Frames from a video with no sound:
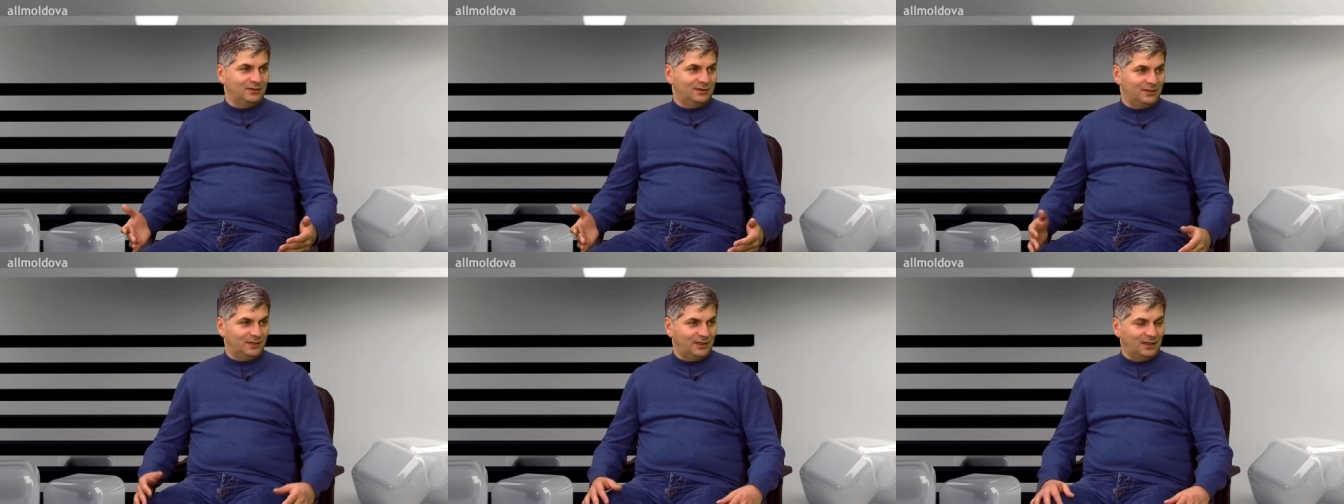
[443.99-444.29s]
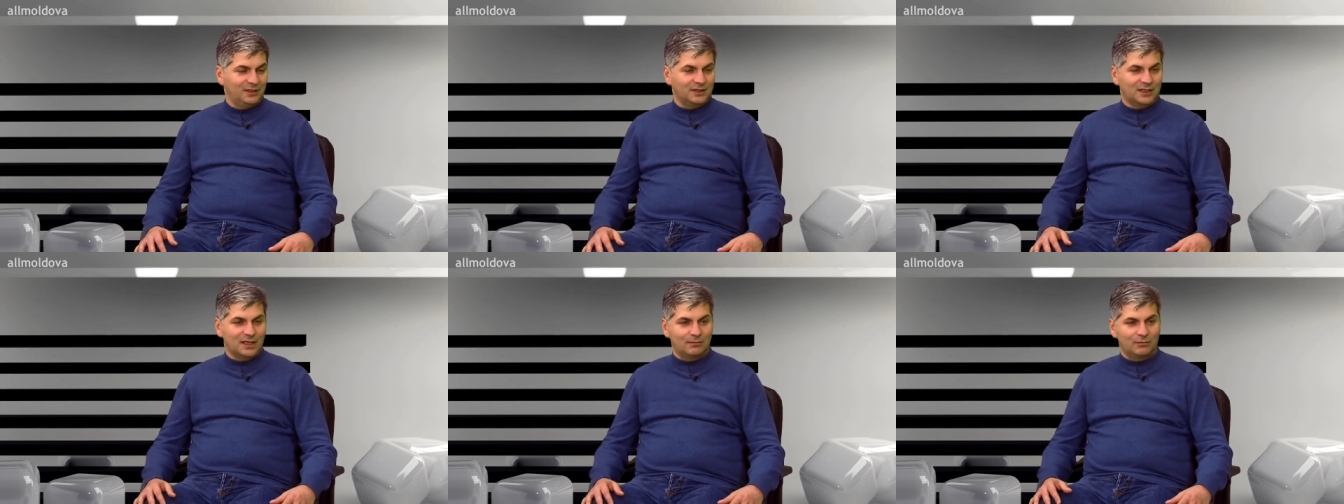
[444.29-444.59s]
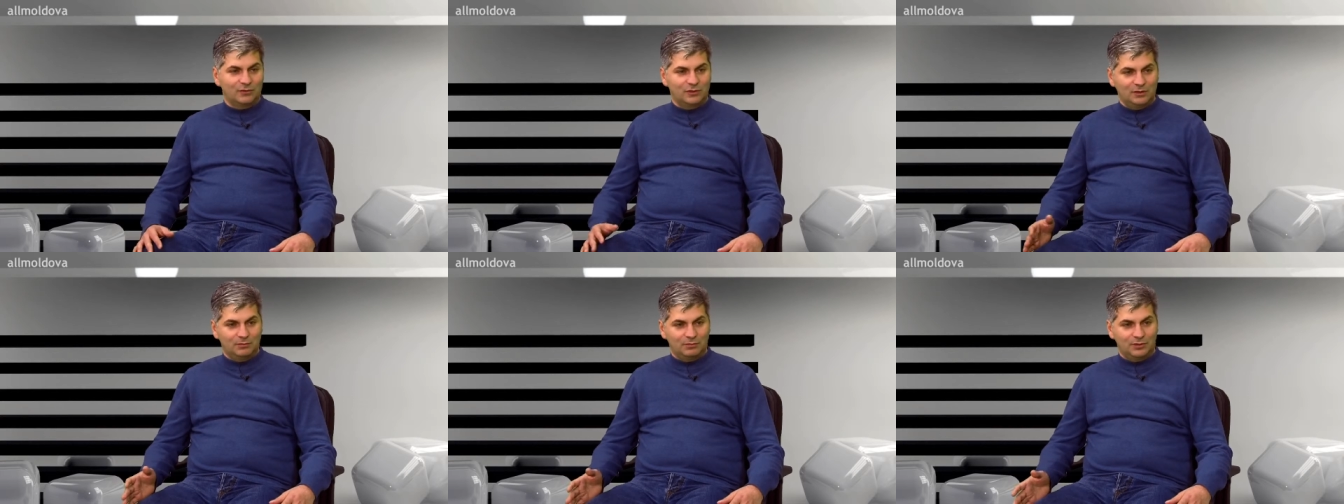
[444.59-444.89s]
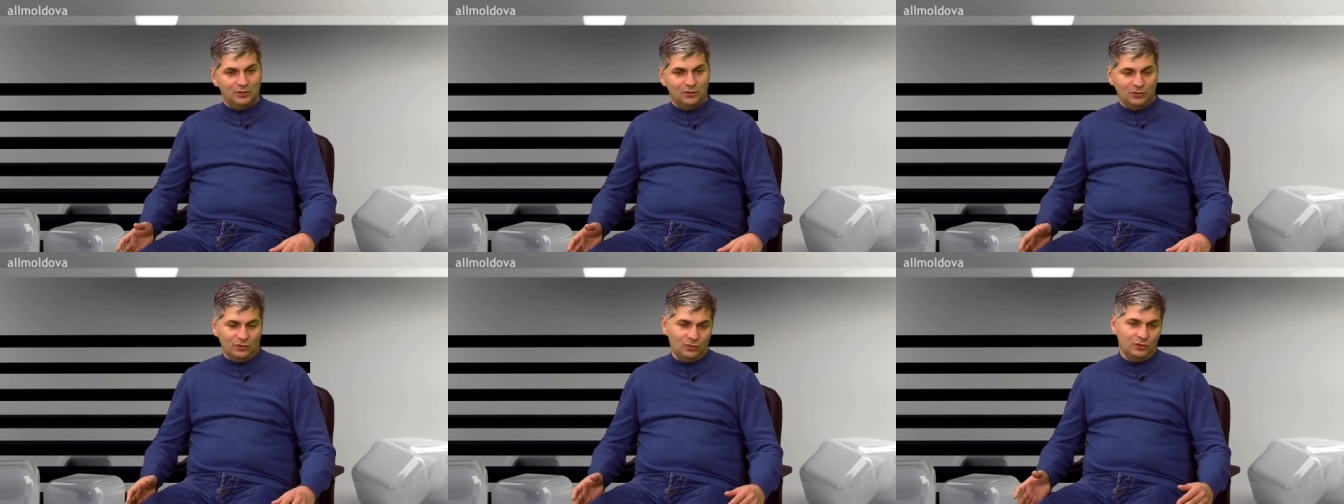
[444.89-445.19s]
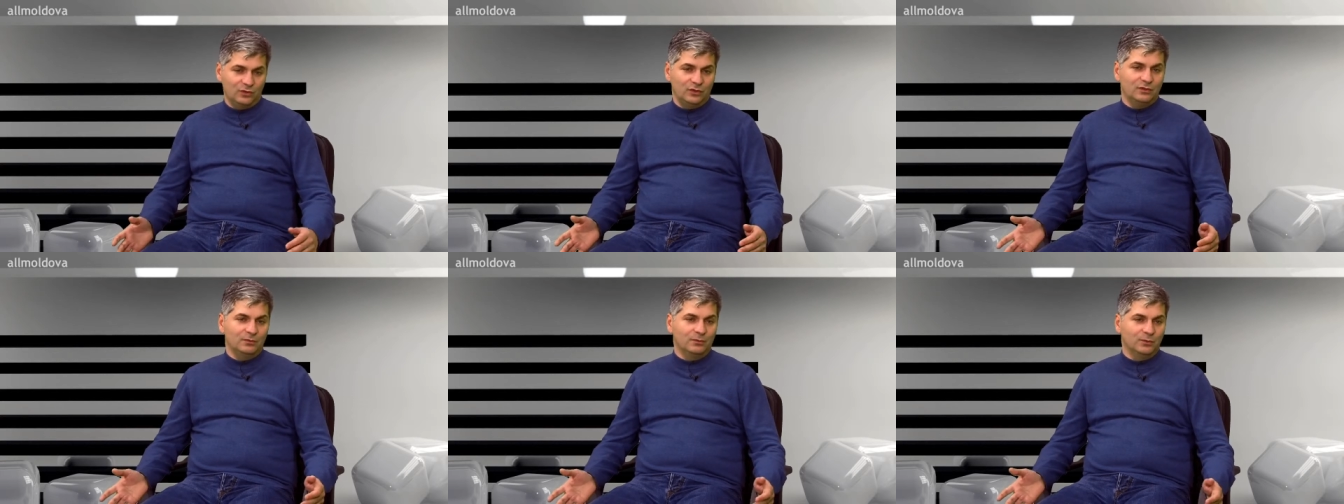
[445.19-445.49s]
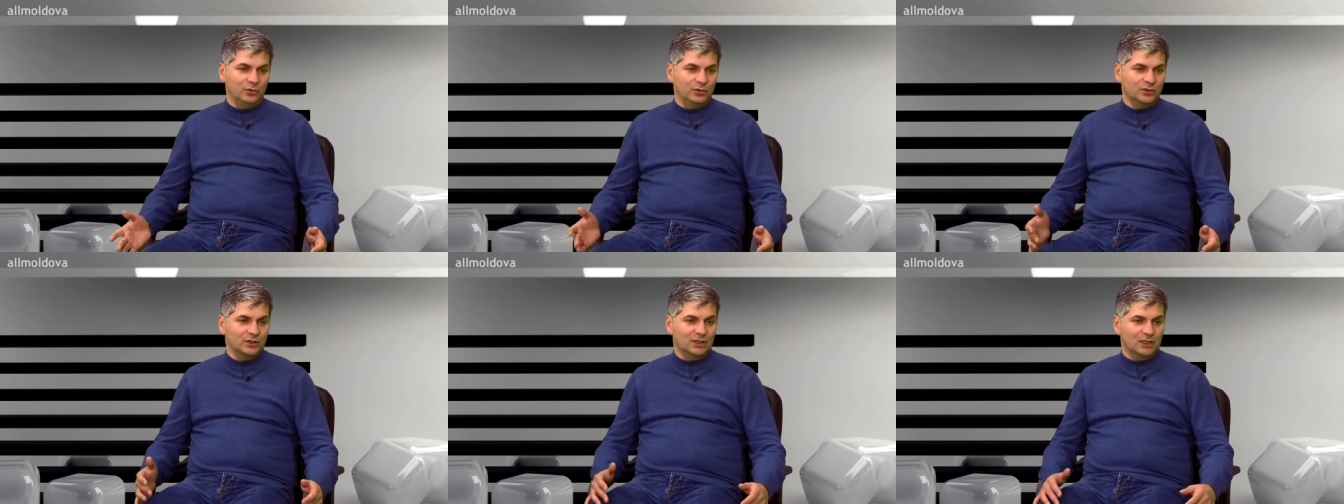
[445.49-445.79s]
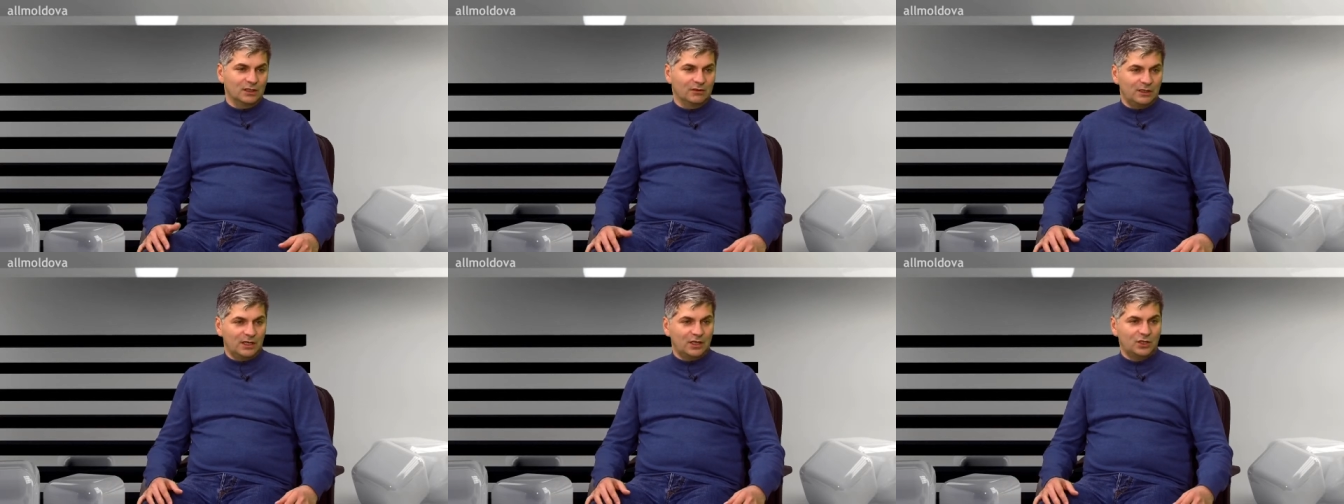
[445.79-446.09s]
Да, они как бы все признают, Но многие
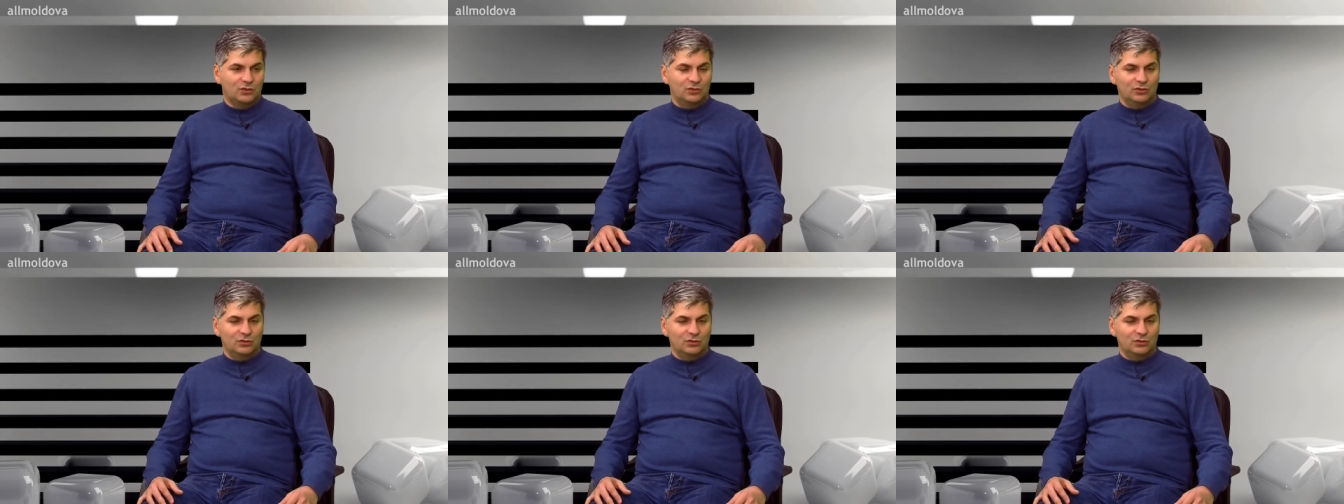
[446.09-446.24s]
говорят,